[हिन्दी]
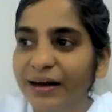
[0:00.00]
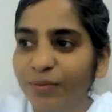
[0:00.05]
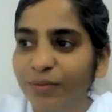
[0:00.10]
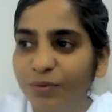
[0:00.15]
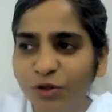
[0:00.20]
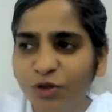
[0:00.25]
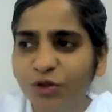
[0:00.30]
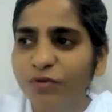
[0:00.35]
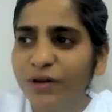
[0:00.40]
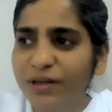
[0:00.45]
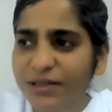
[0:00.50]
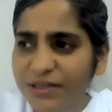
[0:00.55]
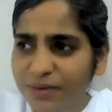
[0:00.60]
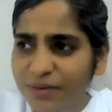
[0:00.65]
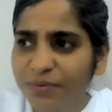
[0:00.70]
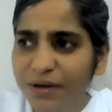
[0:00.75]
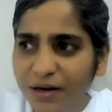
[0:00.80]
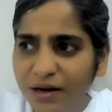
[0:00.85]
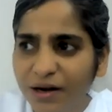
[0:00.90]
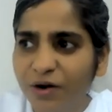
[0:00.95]
अभी तो वैसे
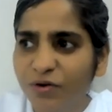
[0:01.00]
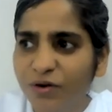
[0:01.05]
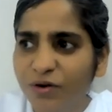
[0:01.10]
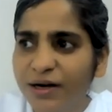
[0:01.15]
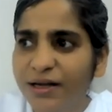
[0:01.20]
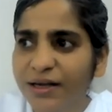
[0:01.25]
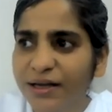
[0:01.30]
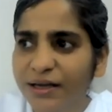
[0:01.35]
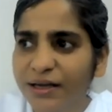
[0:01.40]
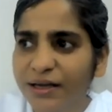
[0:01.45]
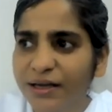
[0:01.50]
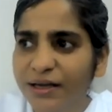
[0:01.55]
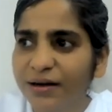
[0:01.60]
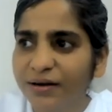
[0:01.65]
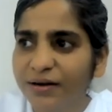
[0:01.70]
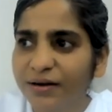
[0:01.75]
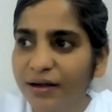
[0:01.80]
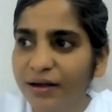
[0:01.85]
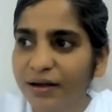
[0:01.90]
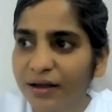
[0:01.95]
भी अलाउड नहीं है ना
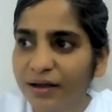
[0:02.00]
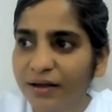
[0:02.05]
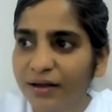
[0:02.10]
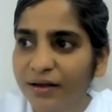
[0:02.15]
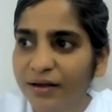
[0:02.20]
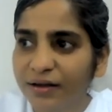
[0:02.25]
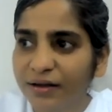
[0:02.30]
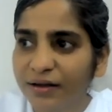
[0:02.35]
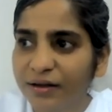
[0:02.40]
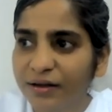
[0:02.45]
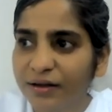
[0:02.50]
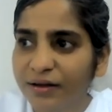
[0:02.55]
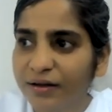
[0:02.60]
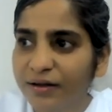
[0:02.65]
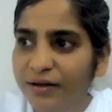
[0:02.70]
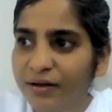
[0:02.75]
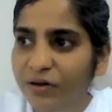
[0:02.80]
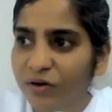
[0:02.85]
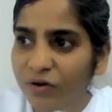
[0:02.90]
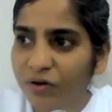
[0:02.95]

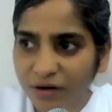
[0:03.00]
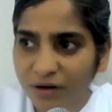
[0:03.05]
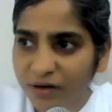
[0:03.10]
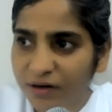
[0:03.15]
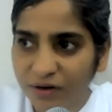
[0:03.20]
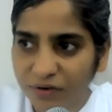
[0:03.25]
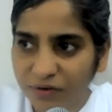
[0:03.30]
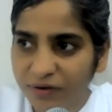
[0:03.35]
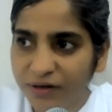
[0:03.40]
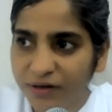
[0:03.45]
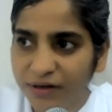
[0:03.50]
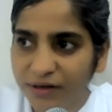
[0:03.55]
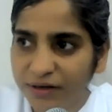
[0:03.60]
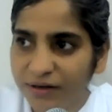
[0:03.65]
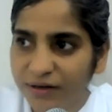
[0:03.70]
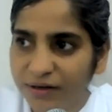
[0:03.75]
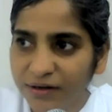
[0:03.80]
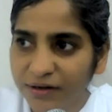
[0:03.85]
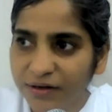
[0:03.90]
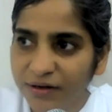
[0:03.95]
नॉट अलाउड है
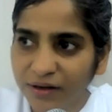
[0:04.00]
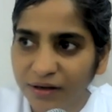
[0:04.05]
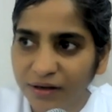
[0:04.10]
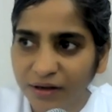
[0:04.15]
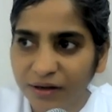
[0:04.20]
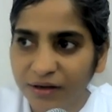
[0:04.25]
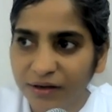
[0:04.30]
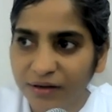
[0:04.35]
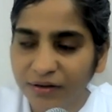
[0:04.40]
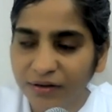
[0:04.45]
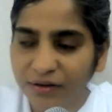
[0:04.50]
हाँ।